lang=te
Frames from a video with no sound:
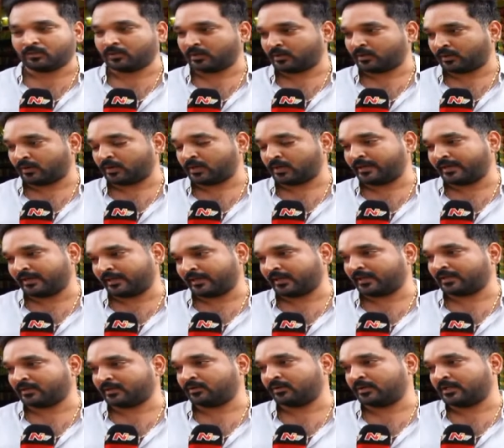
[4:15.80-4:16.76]
క్వాలిటీగా
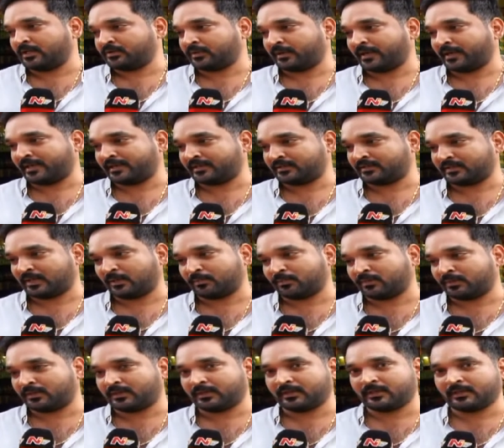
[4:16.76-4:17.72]
గోలీ సోడా ఇస్తాము
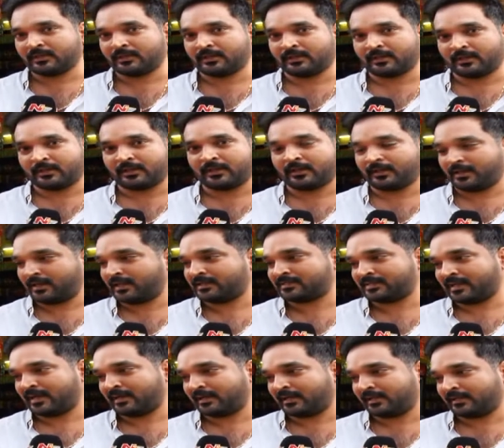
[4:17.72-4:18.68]
అని hmm. అలా
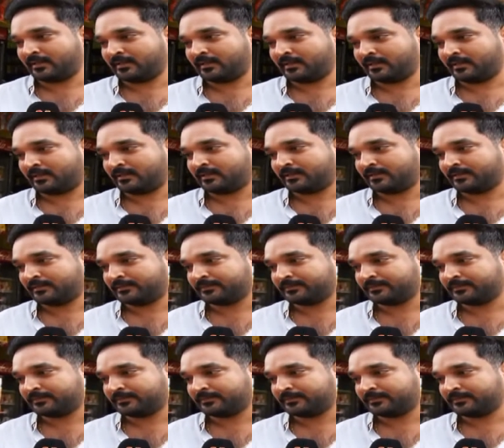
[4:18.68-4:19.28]
స్టార్ట్ అయింది ఇది